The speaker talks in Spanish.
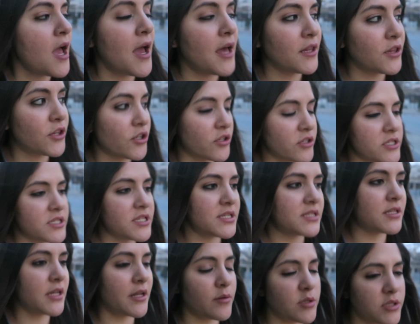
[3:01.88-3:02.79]

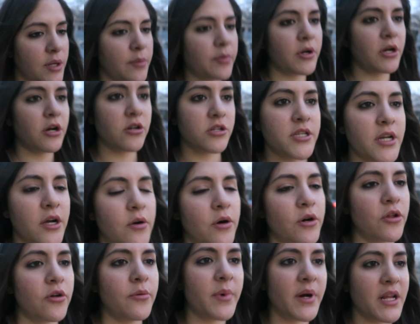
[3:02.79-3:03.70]
Entonces tenemos que ponernos de
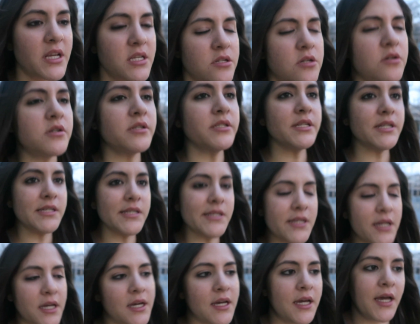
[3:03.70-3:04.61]
acuerdo en varias cosas
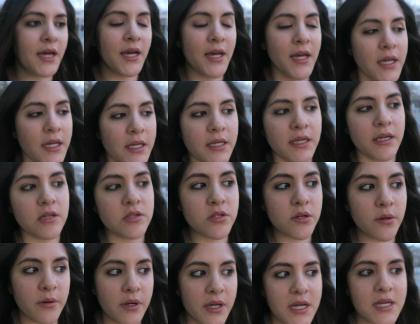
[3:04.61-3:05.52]
y
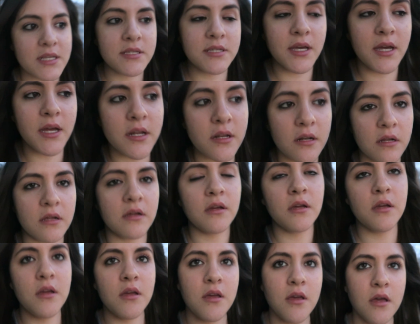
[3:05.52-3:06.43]
eso voy a hacer
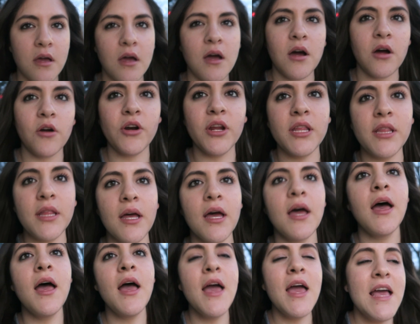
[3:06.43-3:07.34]

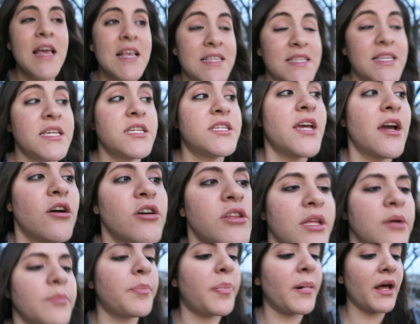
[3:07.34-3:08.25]
ahorita. Si llego
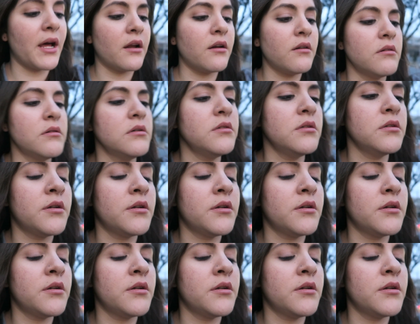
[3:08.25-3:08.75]
temprano,